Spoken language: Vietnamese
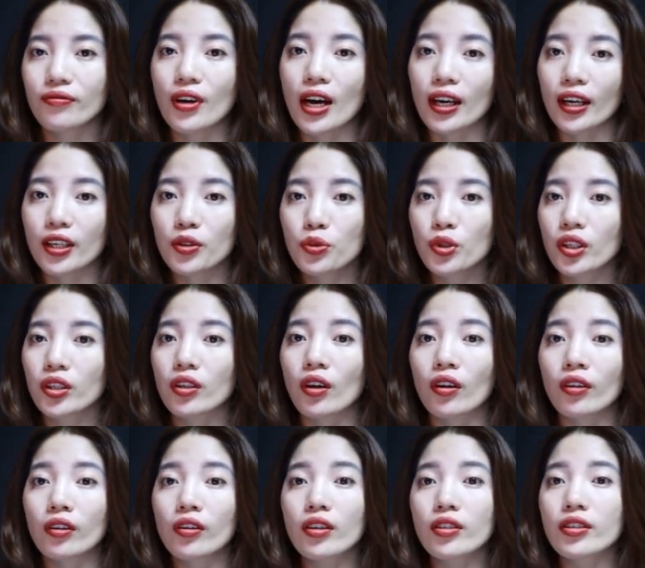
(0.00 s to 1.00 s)
Và cái chuyện
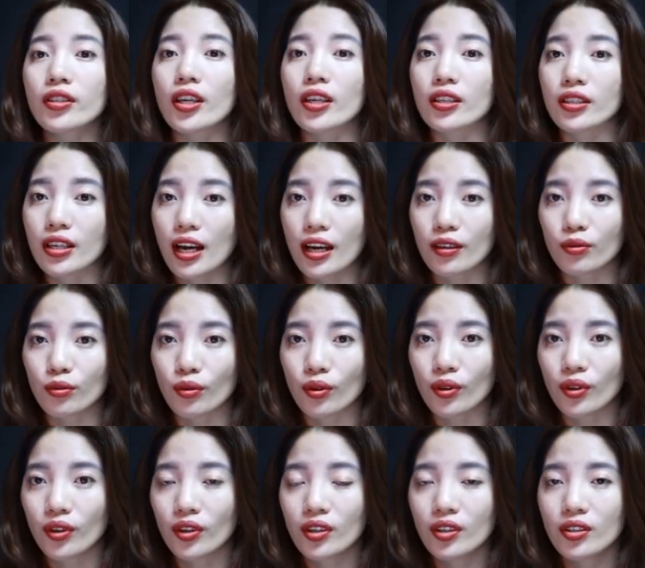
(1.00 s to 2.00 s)
đó nó đã xảy ra rồi.
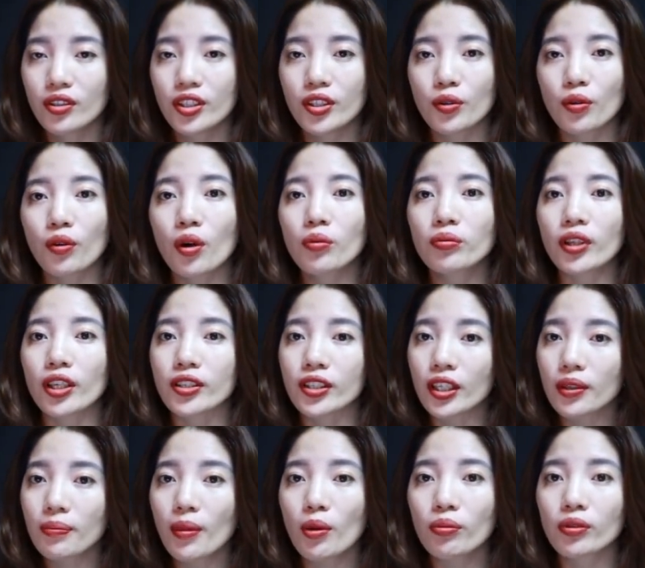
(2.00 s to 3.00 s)
Chị cũng không thể
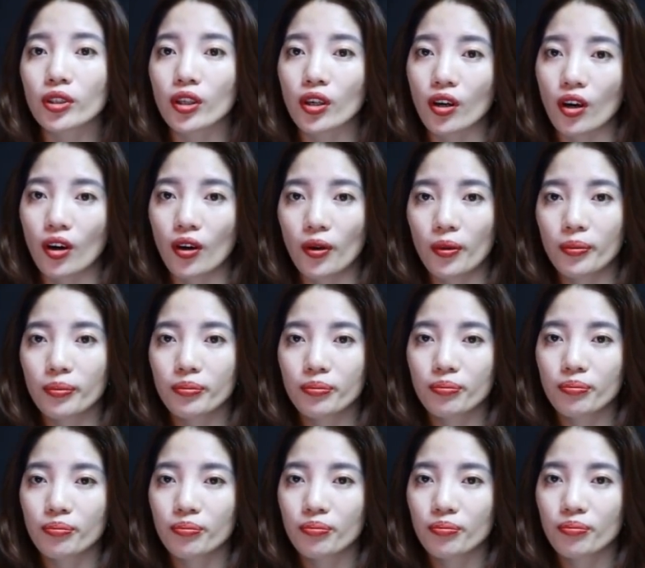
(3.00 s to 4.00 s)
trách móc được họ.
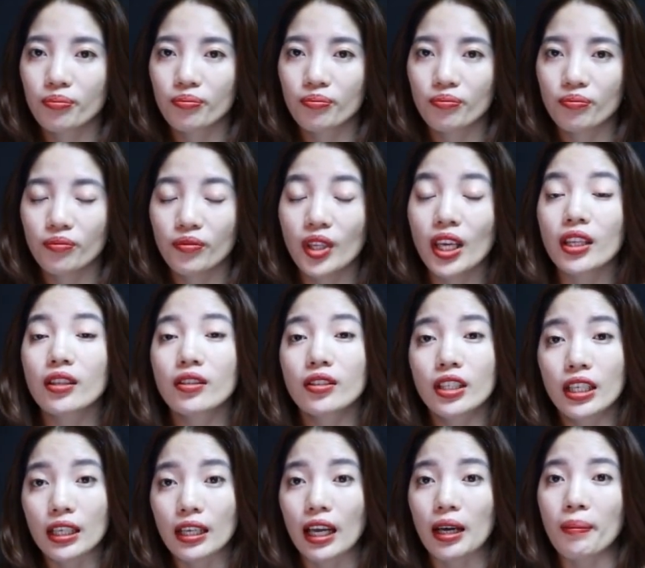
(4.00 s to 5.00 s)

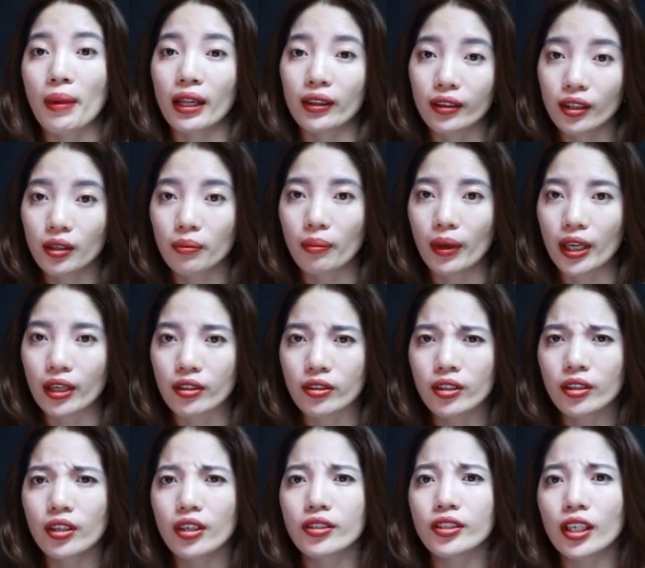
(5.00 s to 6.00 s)
Nên nhìn lại bản thân mình
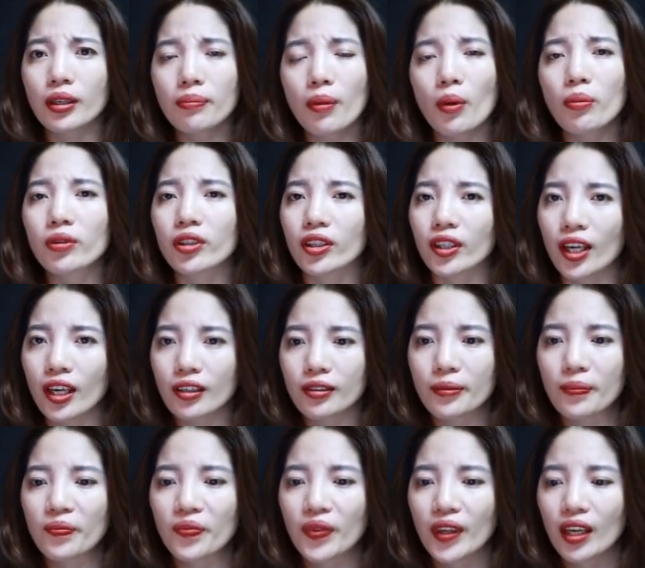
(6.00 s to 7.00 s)
trước khi trách móc người khác.
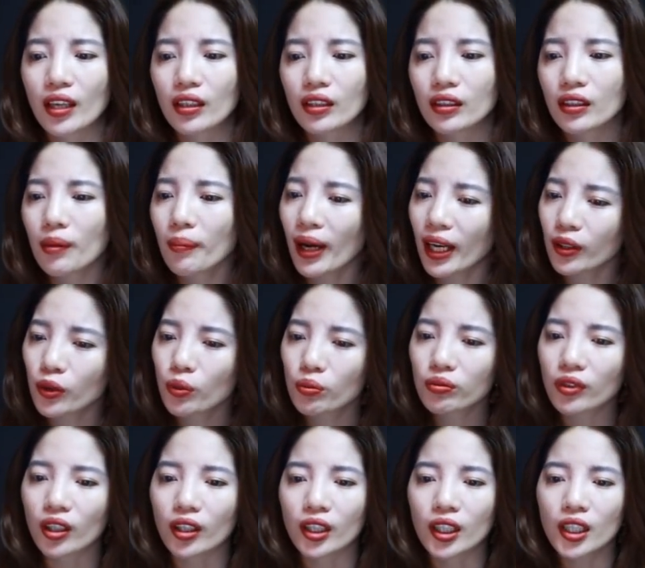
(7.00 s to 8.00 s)
Tâm An
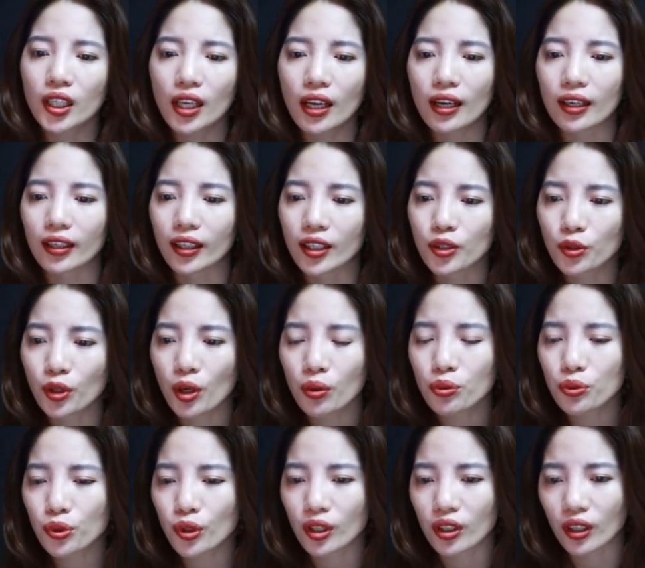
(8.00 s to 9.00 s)
cũng thấy là cái
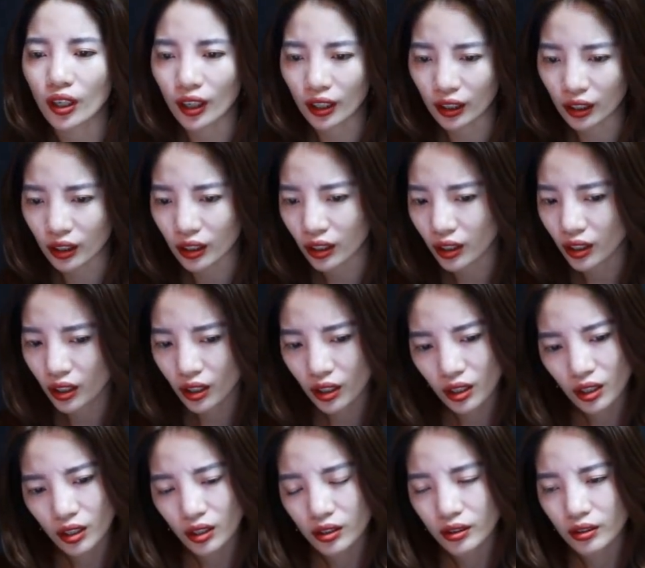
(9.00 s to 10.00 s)
câu chuyện này
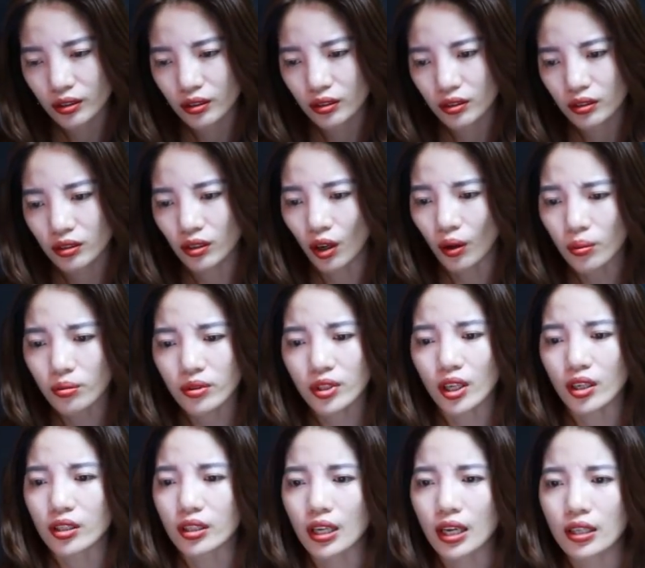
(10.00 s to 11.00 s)
nó cũng
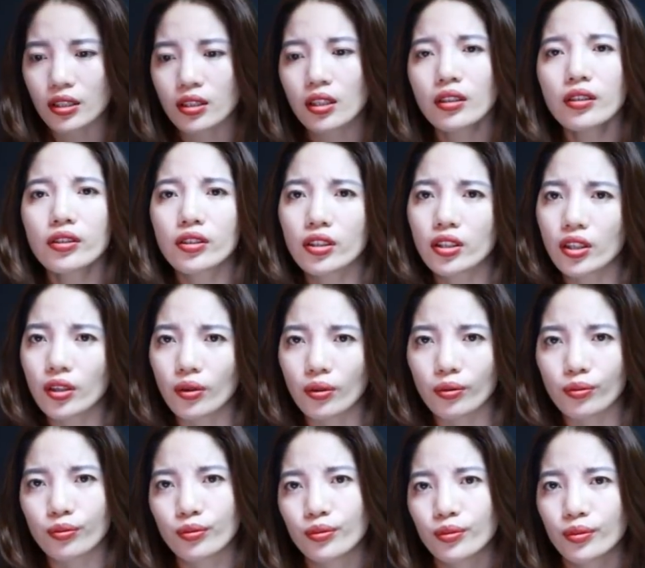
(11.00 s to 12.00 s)
xảy ra rất
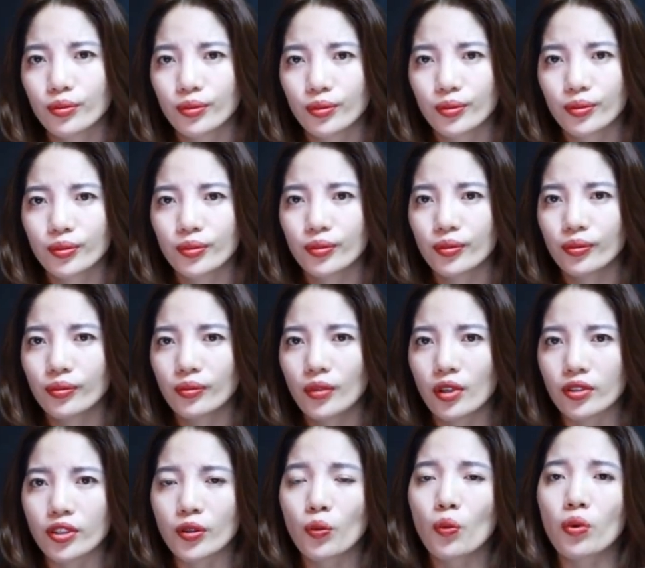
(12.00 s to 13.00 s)
nhiều
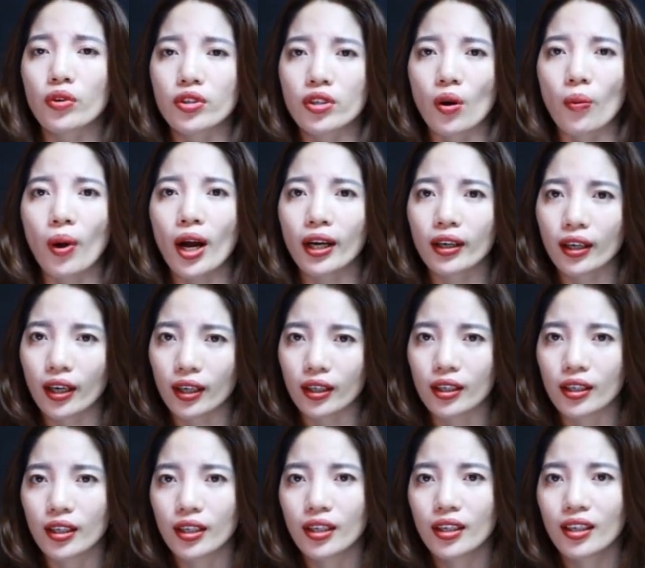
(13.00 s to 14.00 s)
ở trong cuộc sống hàng
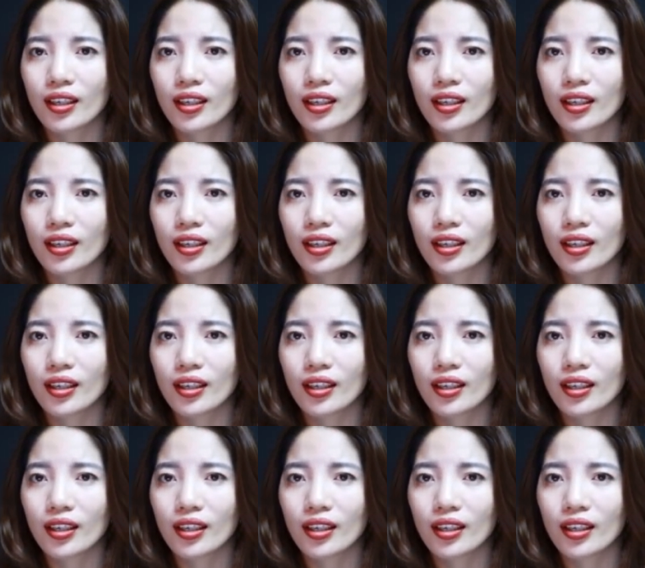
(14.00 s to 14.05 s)
ngày.